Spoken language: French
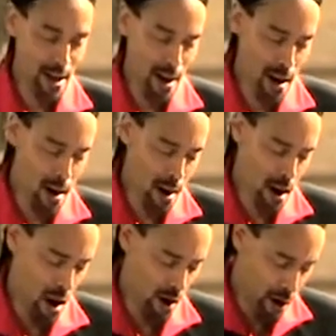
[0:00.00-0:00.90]
garder
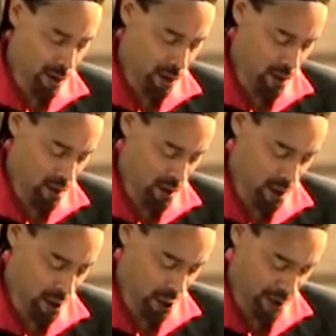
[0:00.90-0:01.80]
cette voix aiguë,
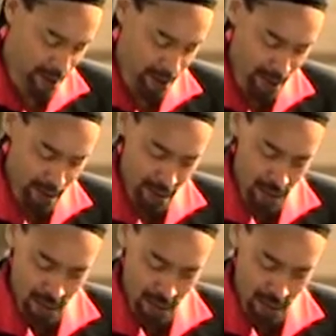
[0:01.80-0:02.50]
il y avait bien